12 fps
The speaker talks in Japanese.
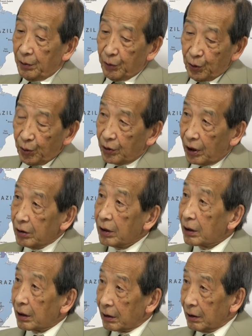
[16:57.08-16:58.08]
ねもう人が足りな
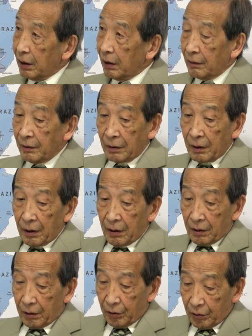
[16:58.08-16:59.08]
いからね、
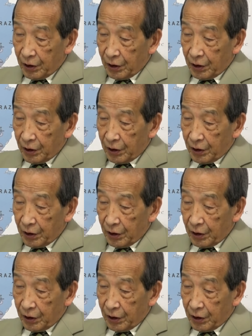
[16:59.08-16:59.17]
うん、